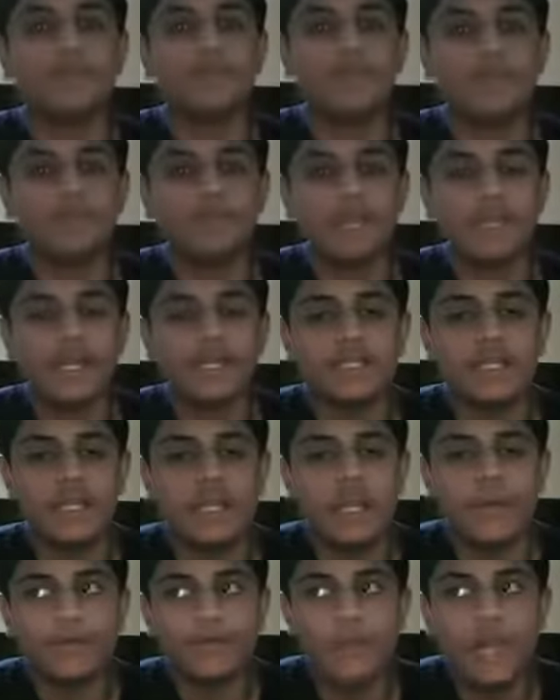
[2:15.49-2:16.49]
इसमें आ
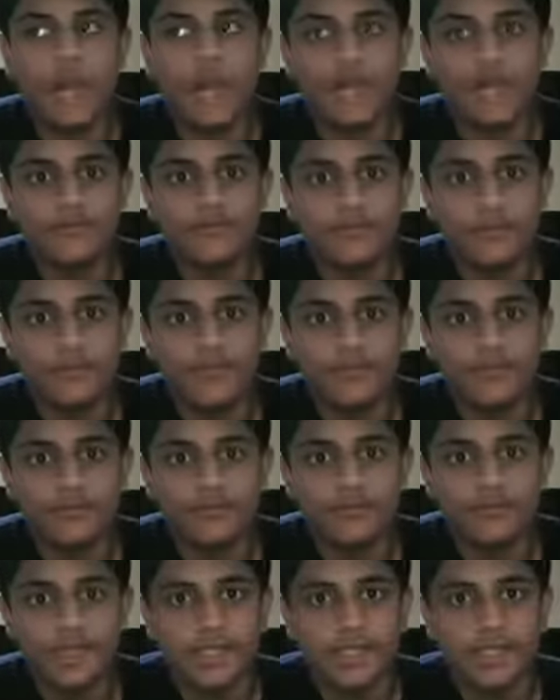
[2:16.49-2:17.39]
जाएगा आपका आई फाइव